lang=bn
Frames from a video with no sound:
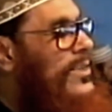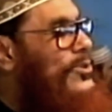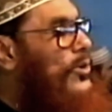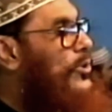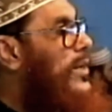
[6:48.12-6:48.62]

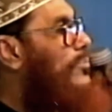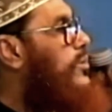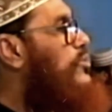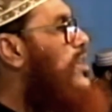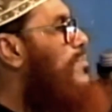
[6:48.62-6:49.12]
চট্টগ্রাম
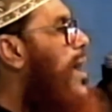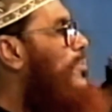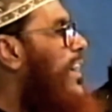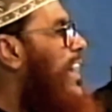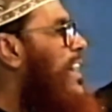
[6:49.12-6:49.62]
তফসিল
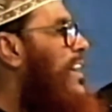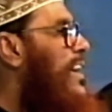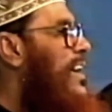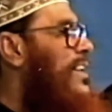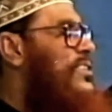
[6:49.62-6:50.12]
মাহফিলে
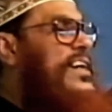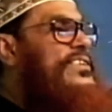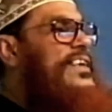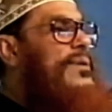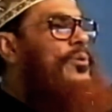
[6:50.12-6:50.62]
শেষ
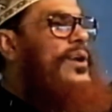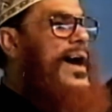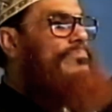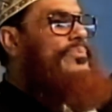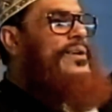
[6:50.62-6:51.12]
দিনে
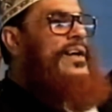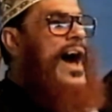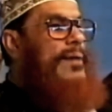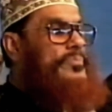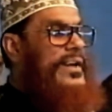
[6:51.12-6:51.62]
বললাম
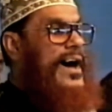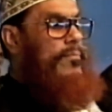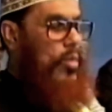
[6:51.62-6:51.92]
আপনারা